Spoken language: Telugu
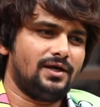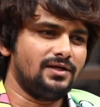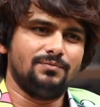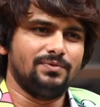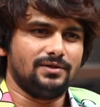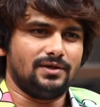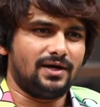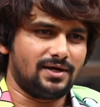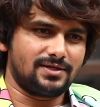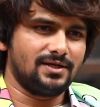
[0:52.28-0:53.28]
అది అయిపోయింది
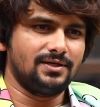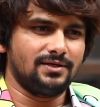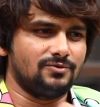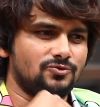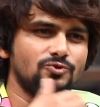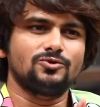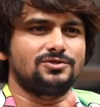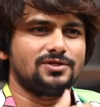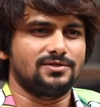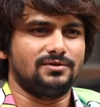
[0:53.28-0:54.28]
ఆ ఘట్టాన్ని నేను చూసి
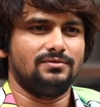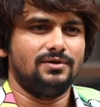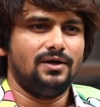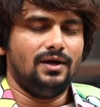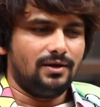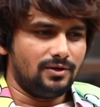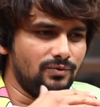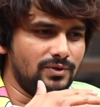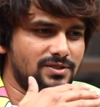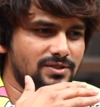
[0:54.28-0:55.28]
వచ్చేసాను
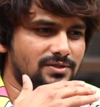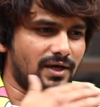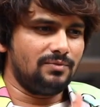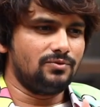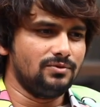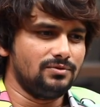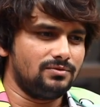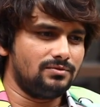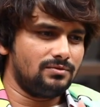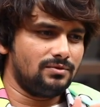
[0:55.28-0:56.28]
నవ్వు ఇట్స్ టైమ్ టు
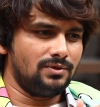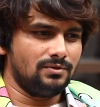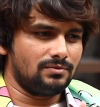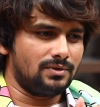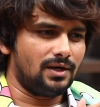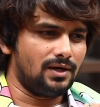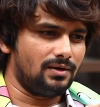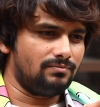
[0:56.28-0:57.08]
యూనో నా